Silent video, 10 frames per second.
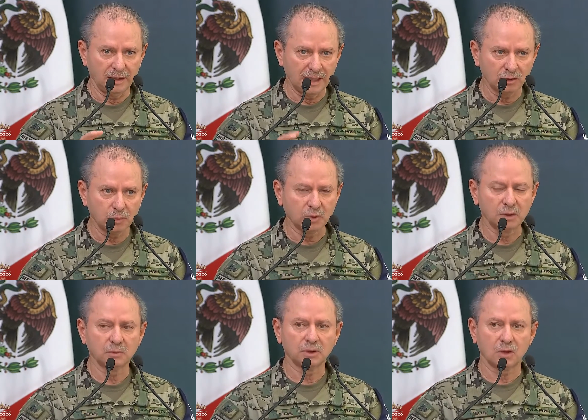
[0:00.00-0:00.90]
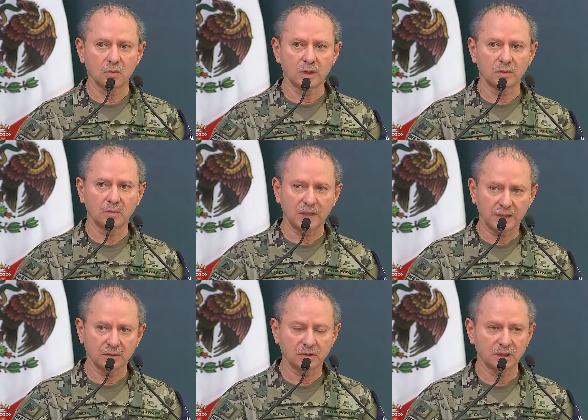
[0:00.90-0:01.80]
Ya nos pusimos de acuerdo
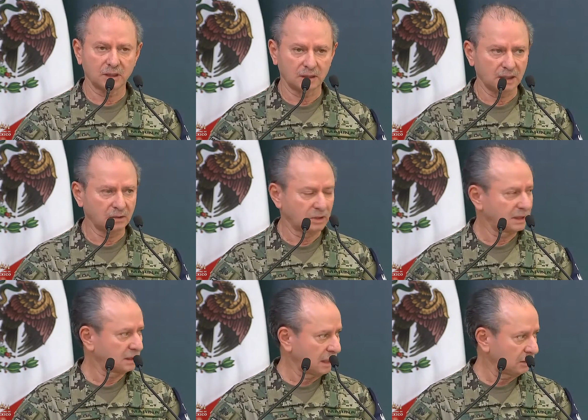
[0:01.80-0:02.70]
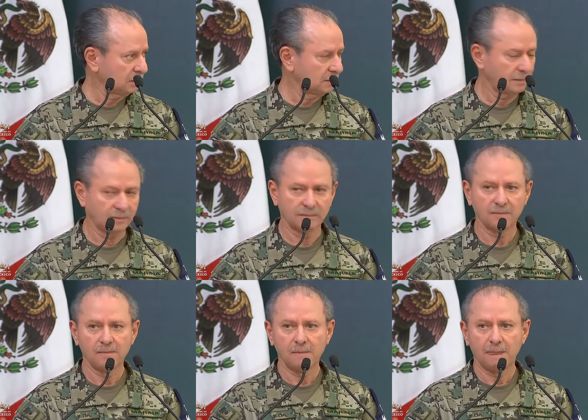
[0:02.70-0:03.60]
varios secretarios de Estado,
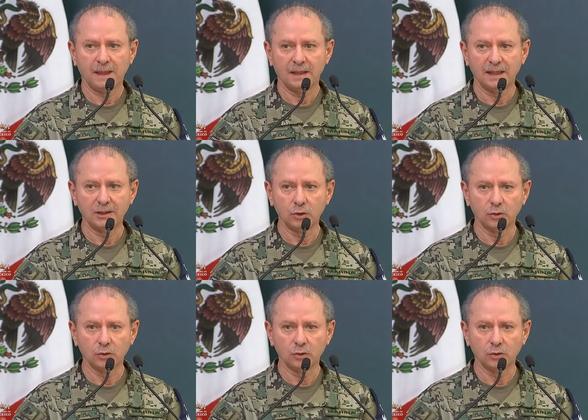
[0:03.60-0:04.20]
en